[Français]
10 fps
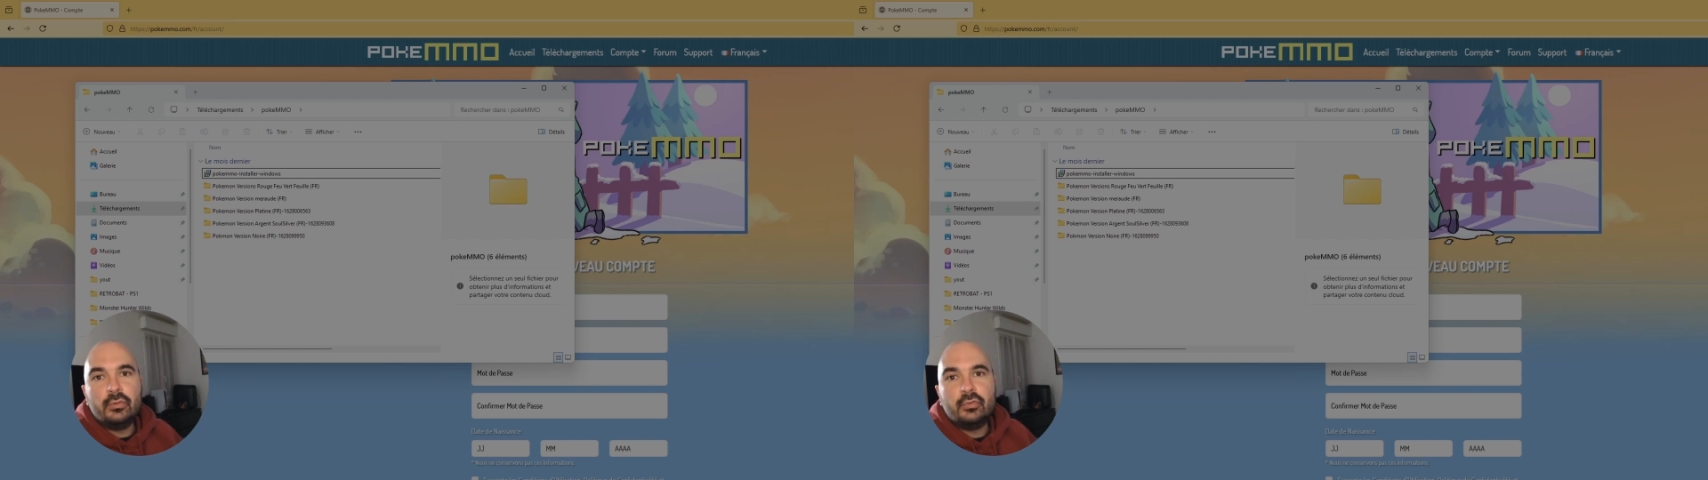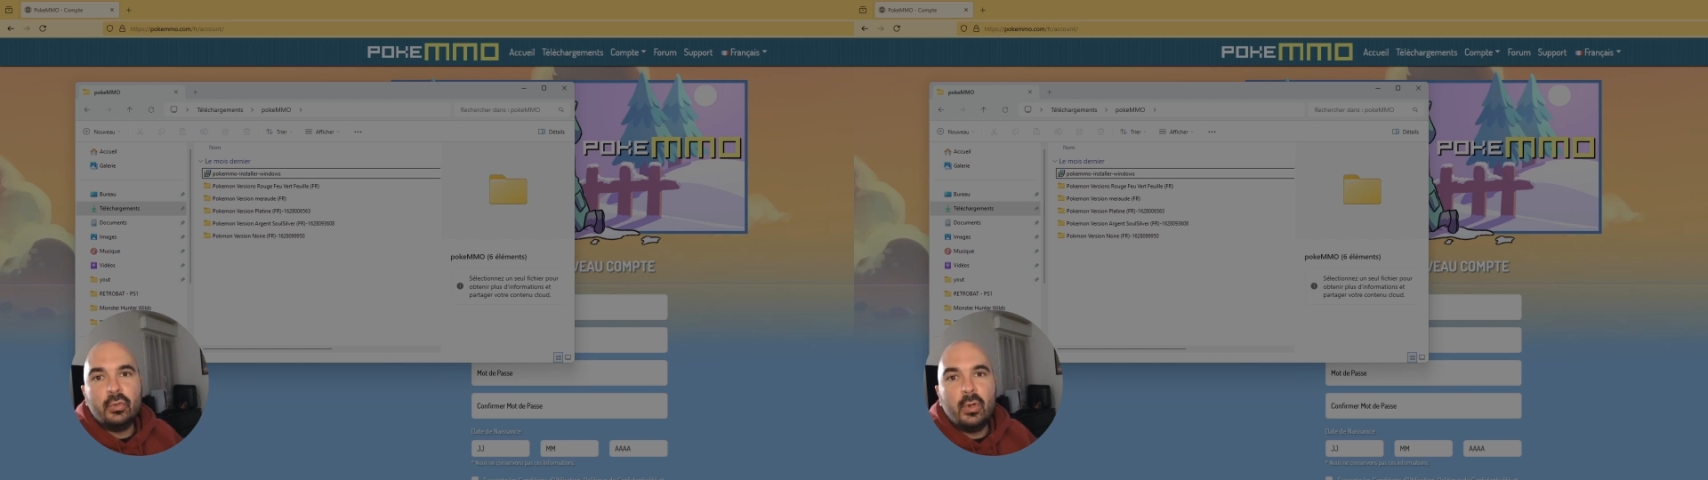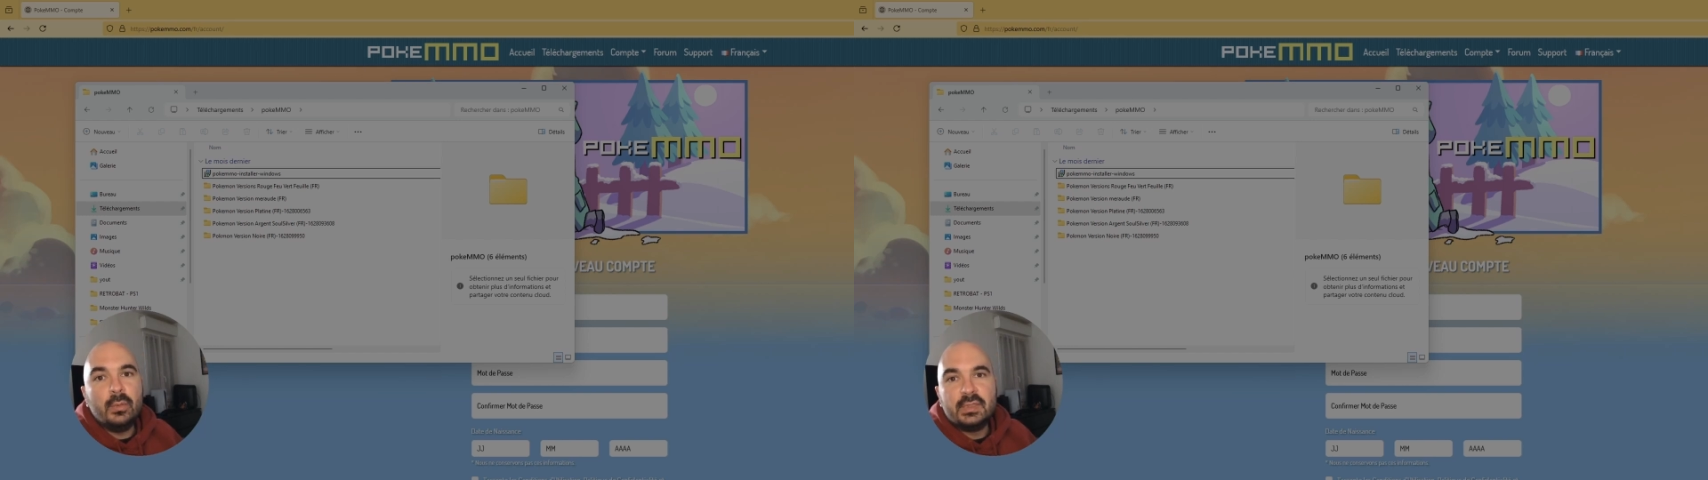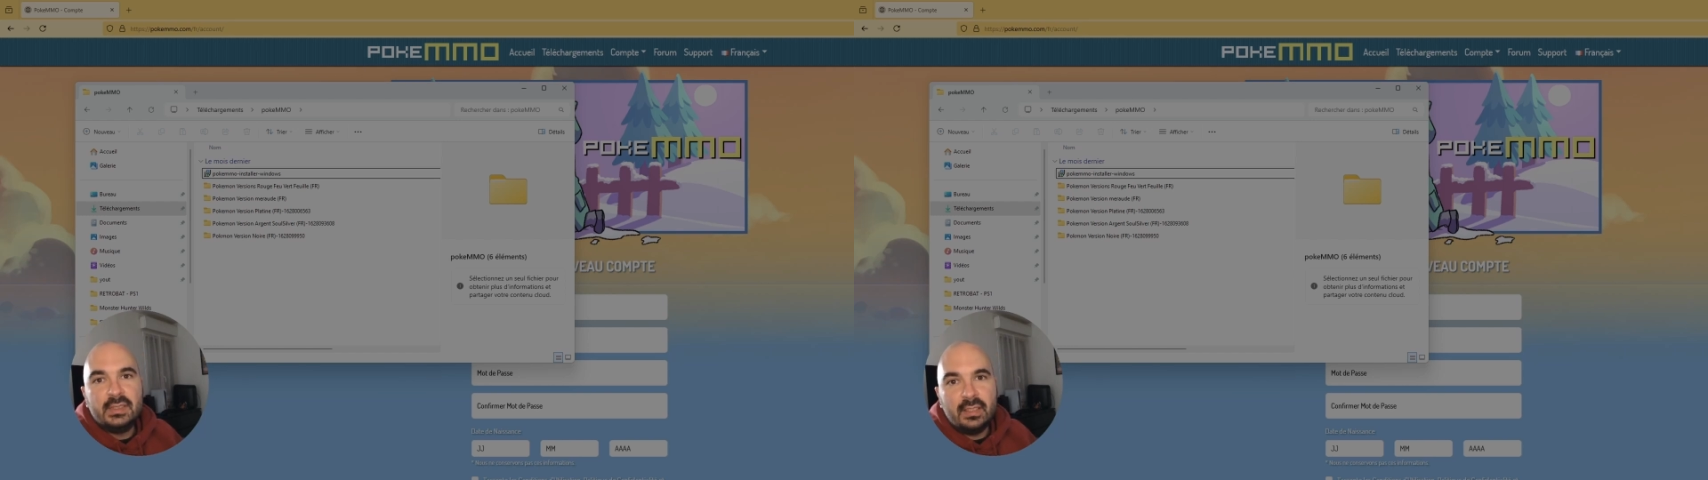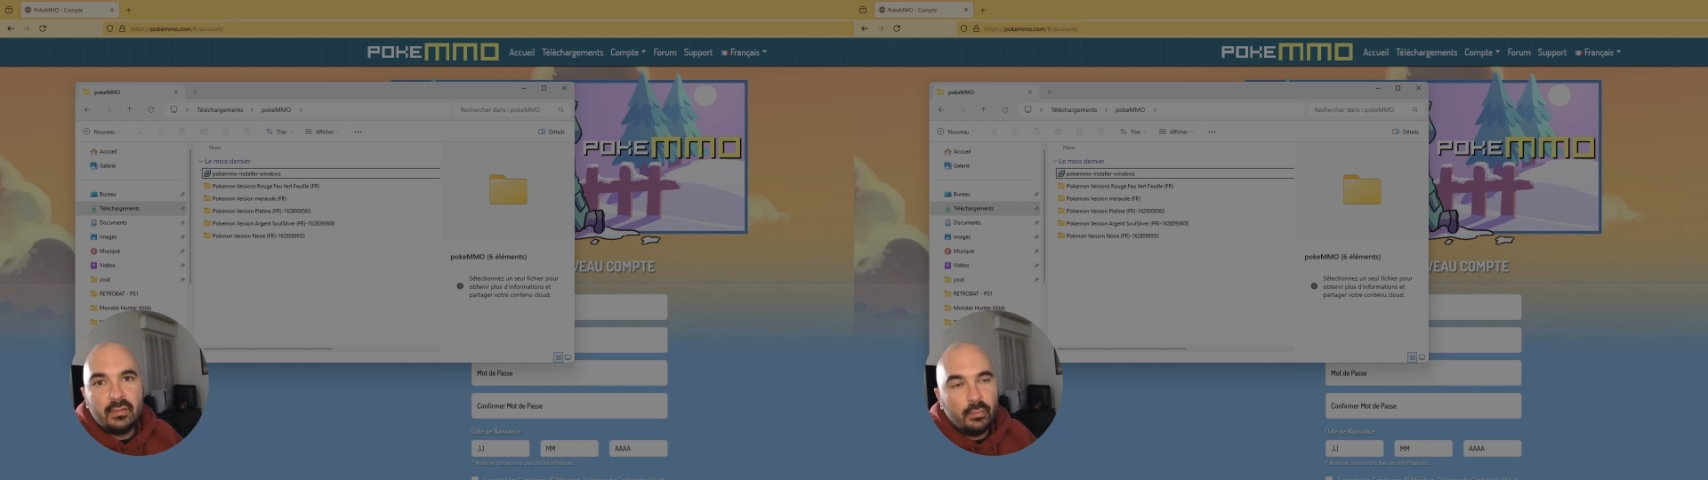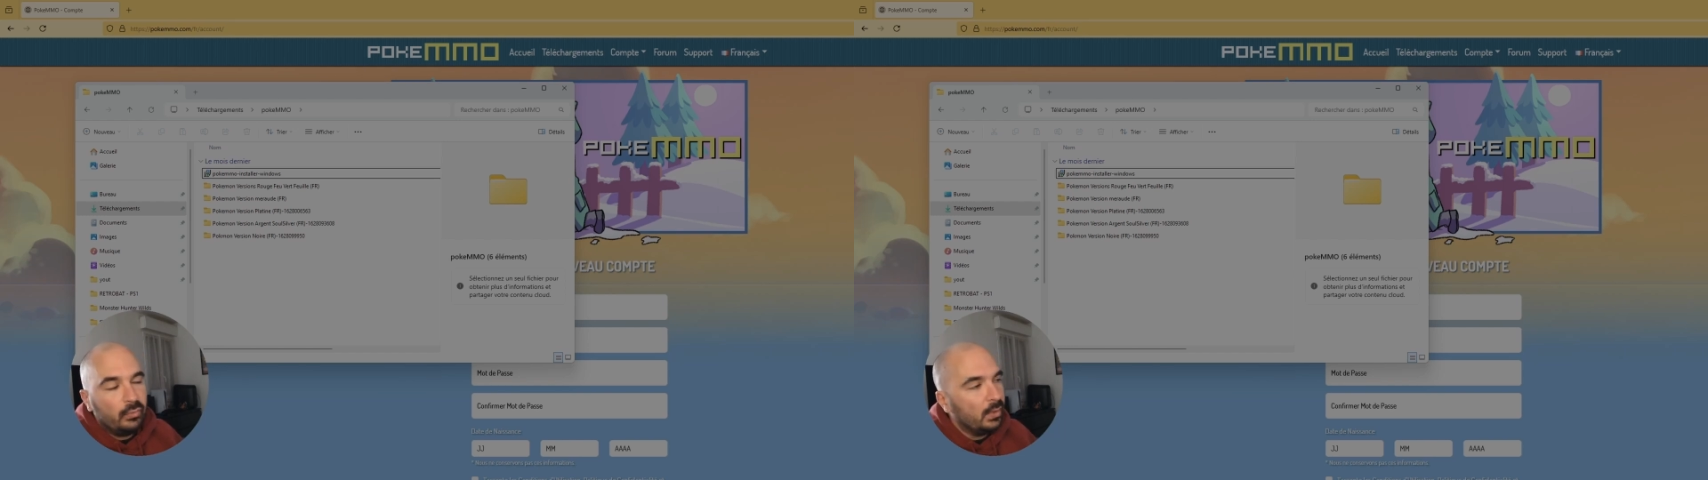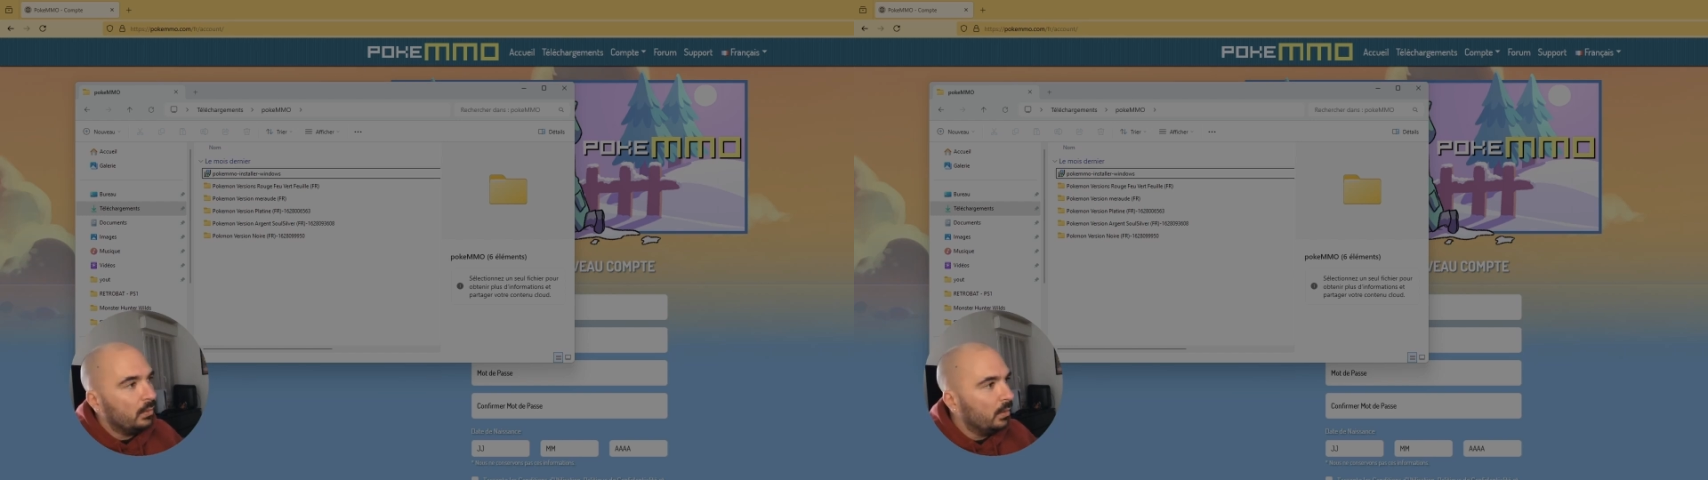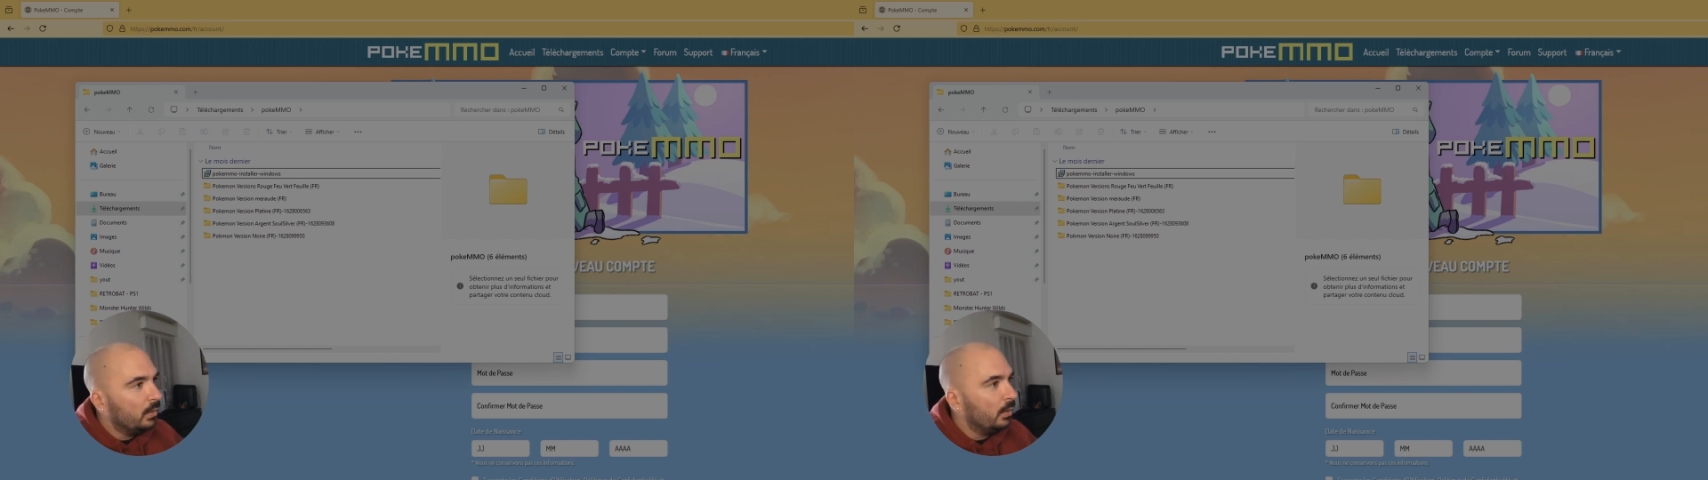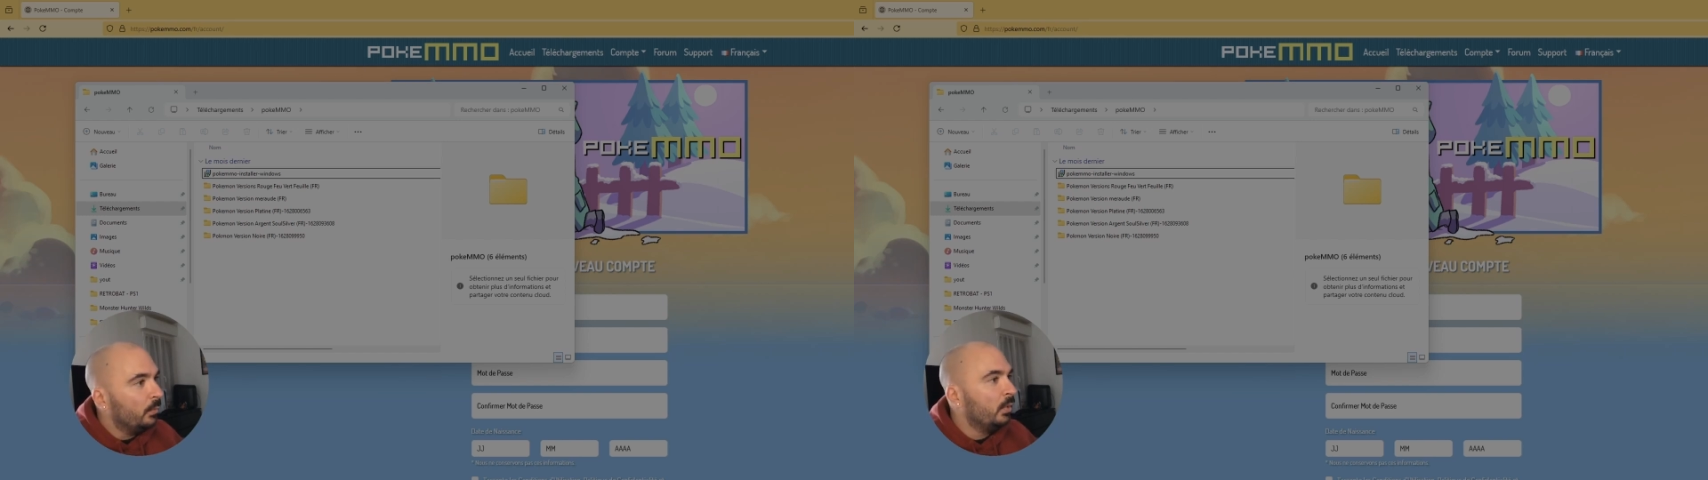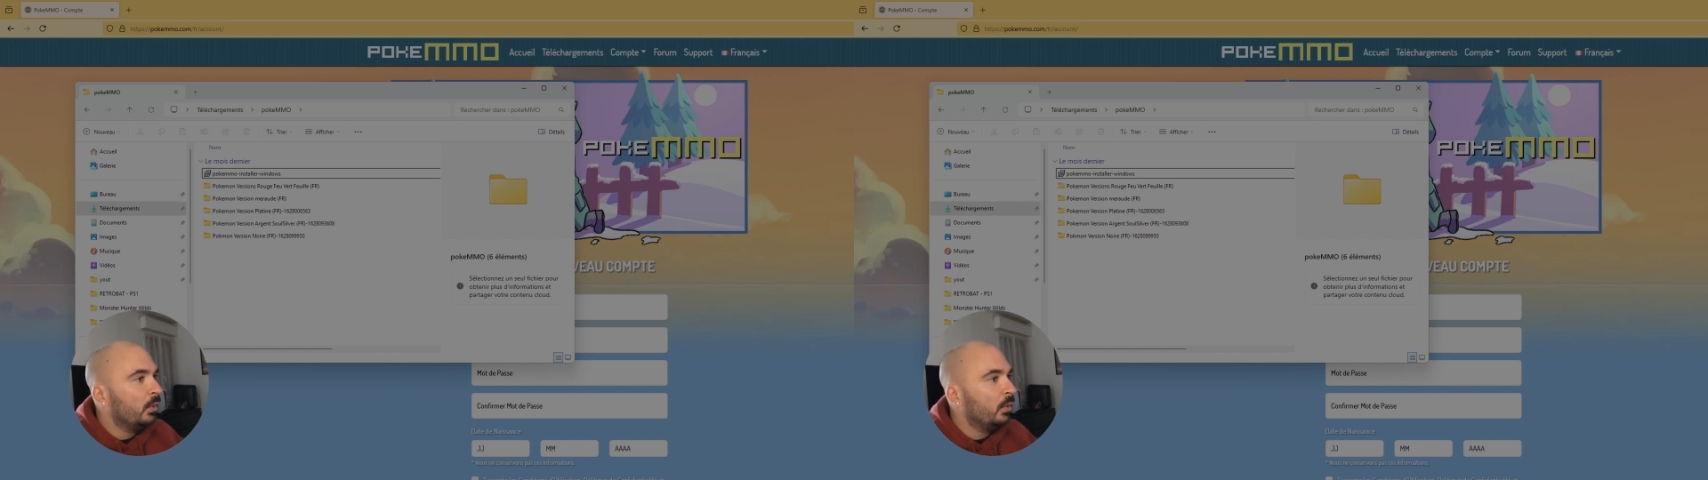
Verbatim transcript: sur romsnet.com